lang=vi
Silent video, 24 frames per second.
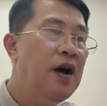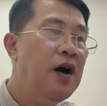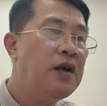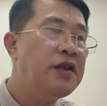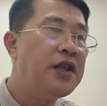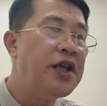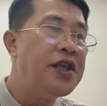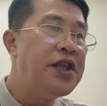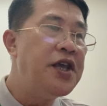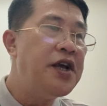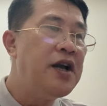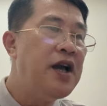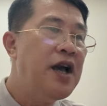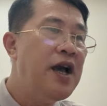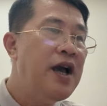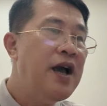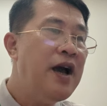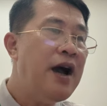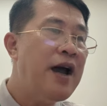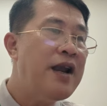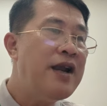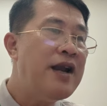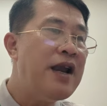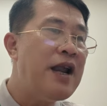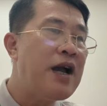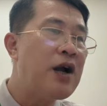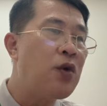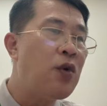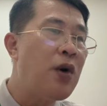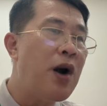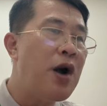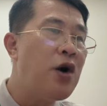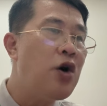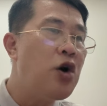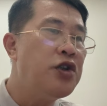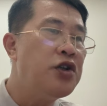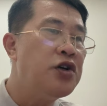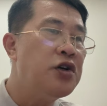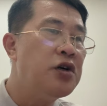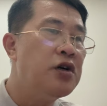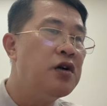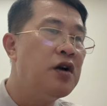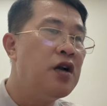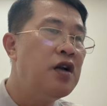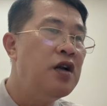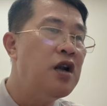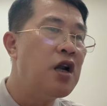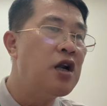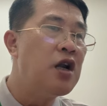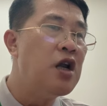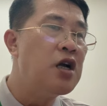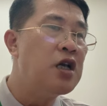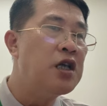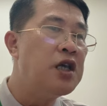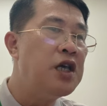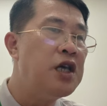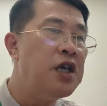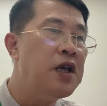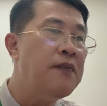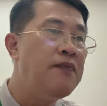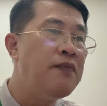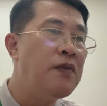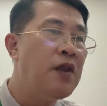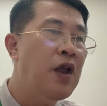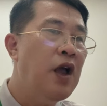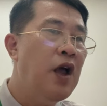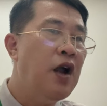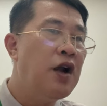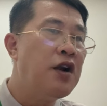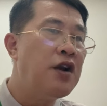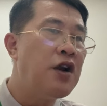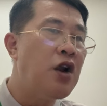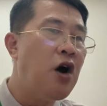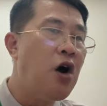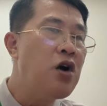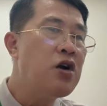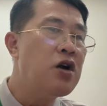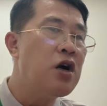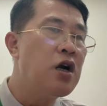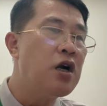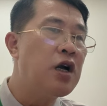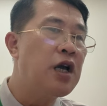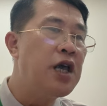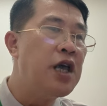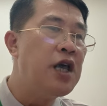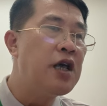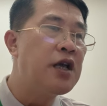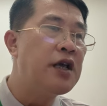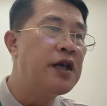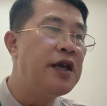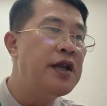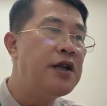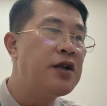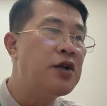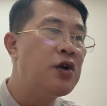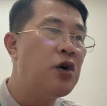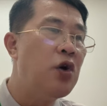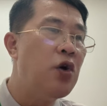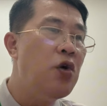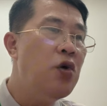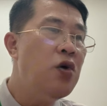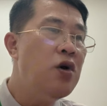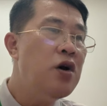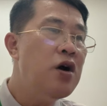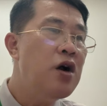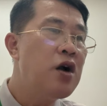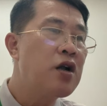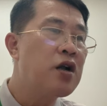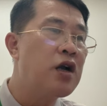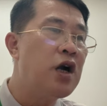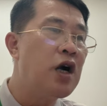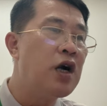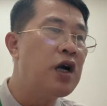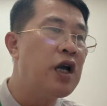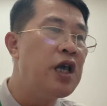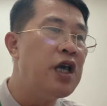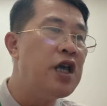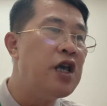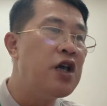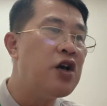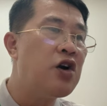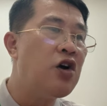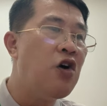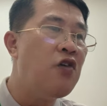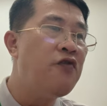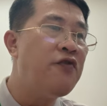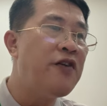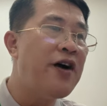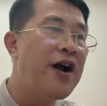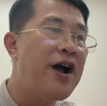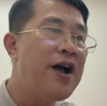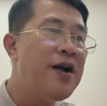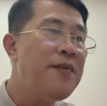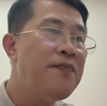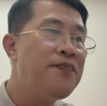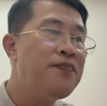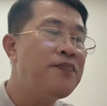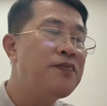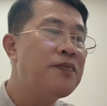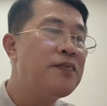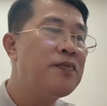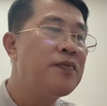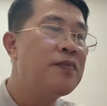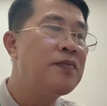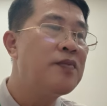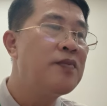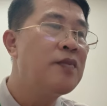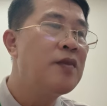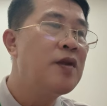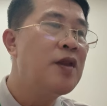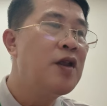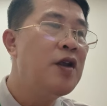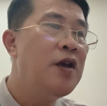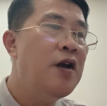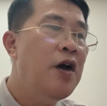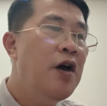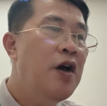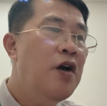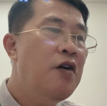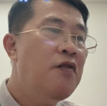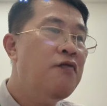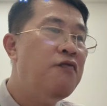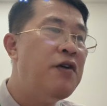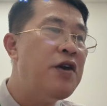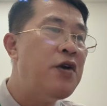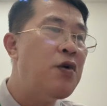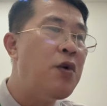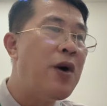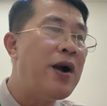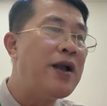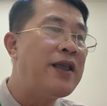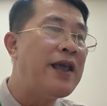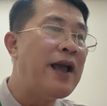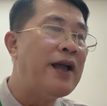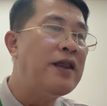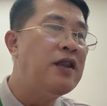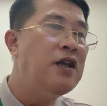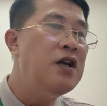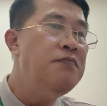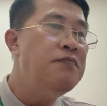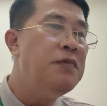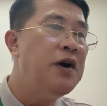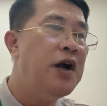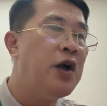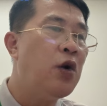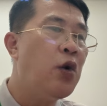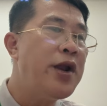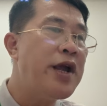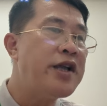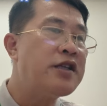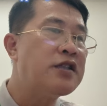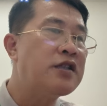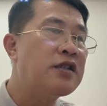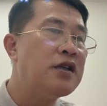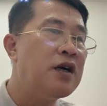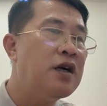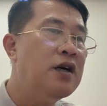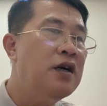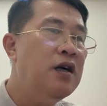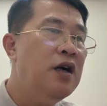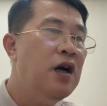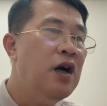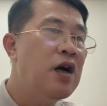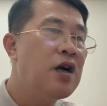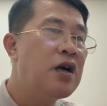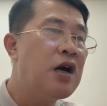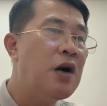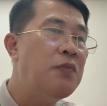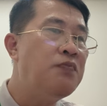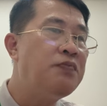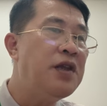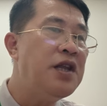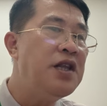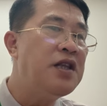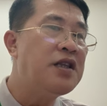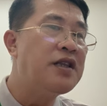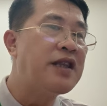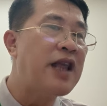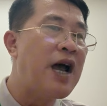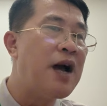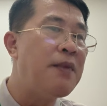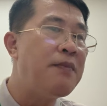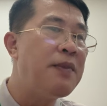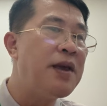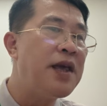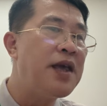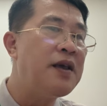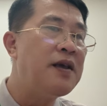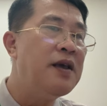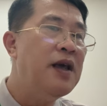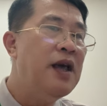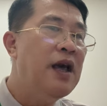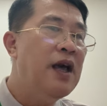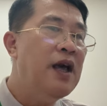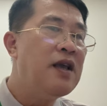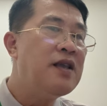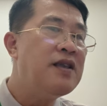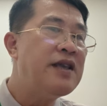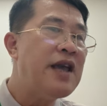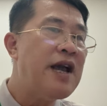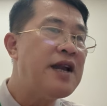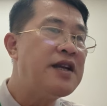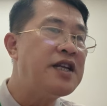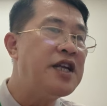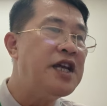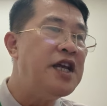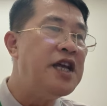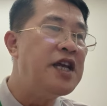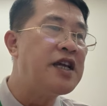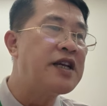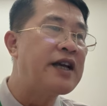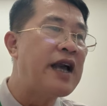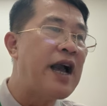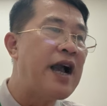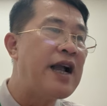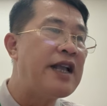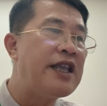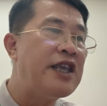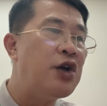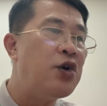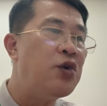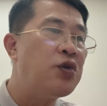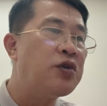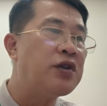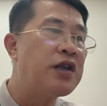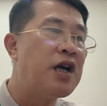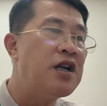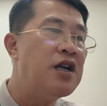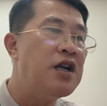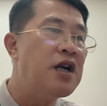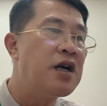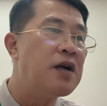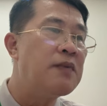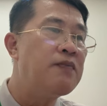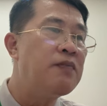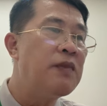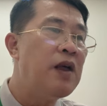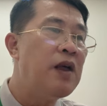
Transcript: Thế nhưng anh là quá coi thường lực lượng kia, nó cực kỳ kiên cố, cực kỳ khó phá. Vì hoàng giả thứ 10 của đại sở không tin tà mị, giá trị càng nhiều thần lực.